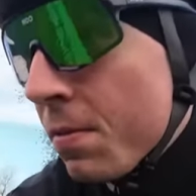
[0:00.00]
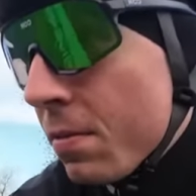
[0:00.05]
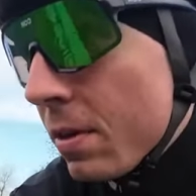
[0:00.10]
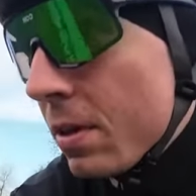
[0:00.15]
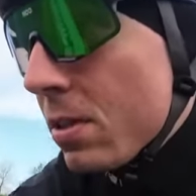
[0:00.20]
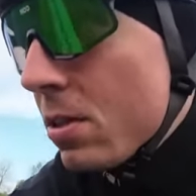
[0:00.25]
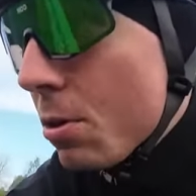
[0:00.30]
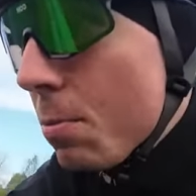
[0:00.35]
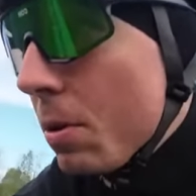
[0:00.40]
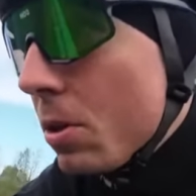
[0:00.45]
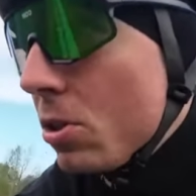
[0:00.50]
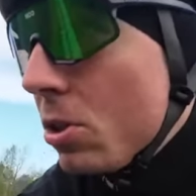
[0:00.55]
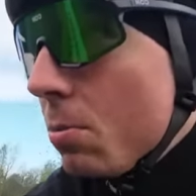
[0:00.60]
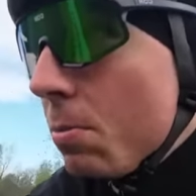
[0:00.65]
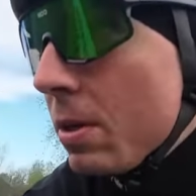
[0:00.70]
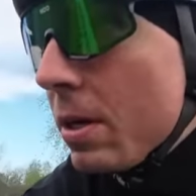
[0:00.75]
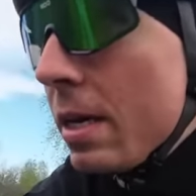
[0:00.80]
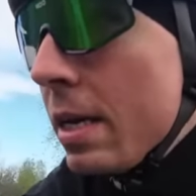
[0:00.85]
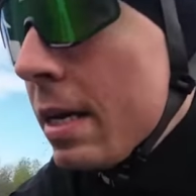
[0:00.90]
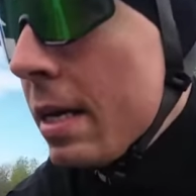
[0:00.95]
Więc
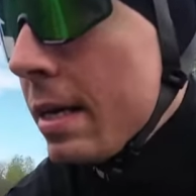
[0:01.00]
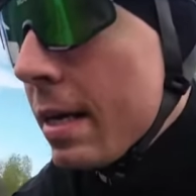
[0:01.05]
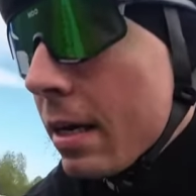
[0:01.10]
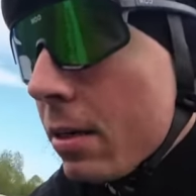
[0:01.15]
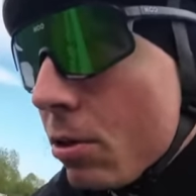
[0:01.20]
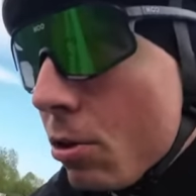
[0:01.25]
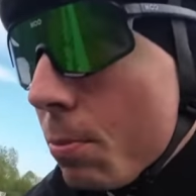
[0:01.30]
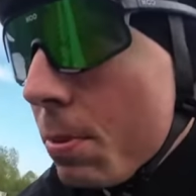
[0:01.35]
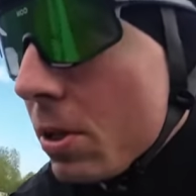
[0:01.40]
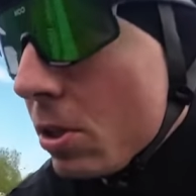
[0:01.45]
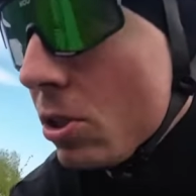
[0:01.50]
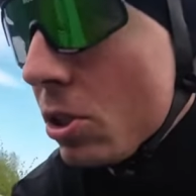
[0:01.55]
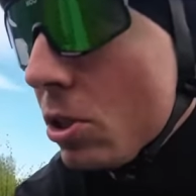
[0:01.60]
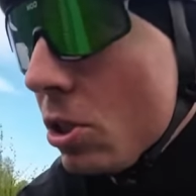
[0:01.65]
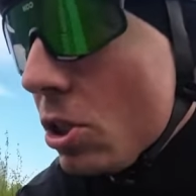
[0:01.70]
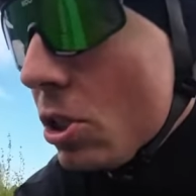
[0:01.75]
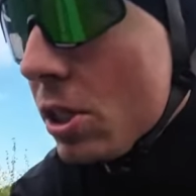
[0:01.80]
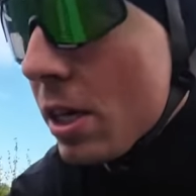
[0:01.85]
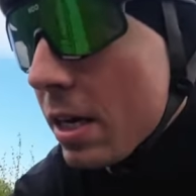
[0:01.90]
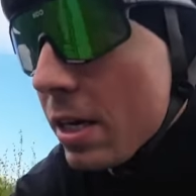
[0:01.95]
zobaczymy jak to będzie
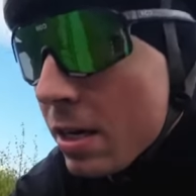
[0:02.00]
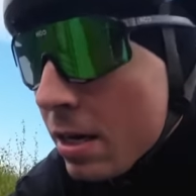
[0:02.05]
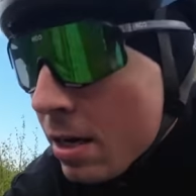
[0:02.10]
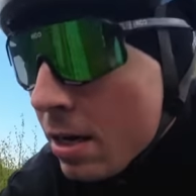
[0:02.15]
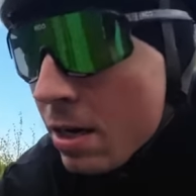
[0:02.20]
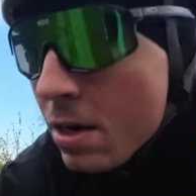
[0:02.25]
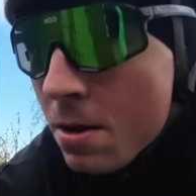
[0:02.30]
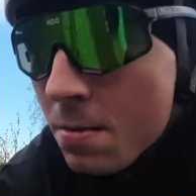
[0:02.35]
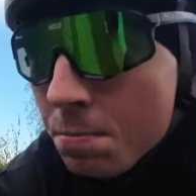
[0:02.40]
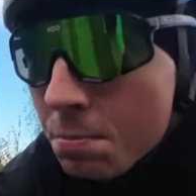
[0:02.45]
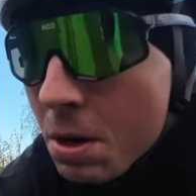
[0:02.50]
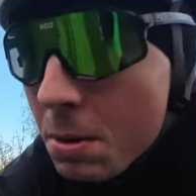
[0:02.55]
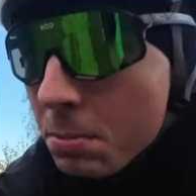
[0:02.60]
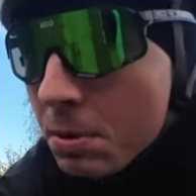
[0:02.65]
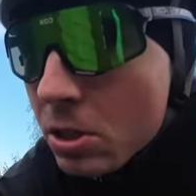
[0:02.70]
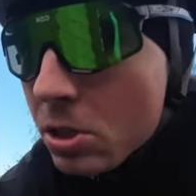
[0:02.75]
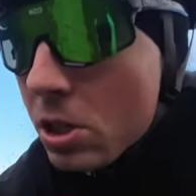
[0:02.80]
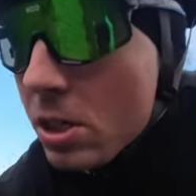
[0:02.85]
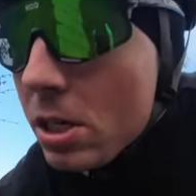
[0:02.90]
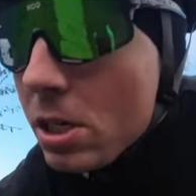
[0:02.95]
dzisiaj. Mam
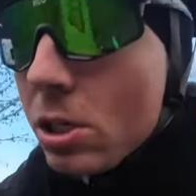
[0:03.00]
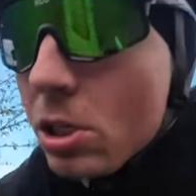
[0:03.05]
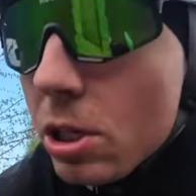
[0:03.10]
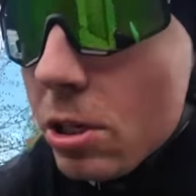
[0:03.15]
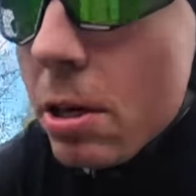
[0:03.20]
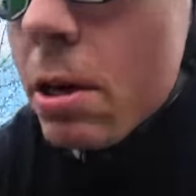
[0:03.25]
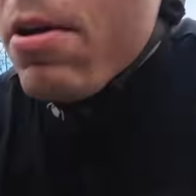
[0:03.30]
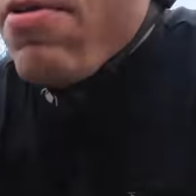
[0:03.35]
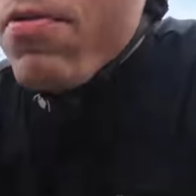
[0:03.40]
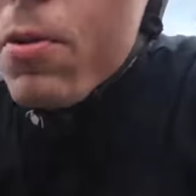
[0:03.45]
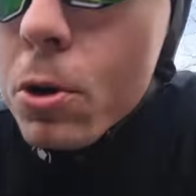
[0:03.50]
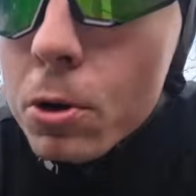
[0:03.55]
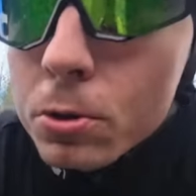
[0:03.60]
nadzieję, że w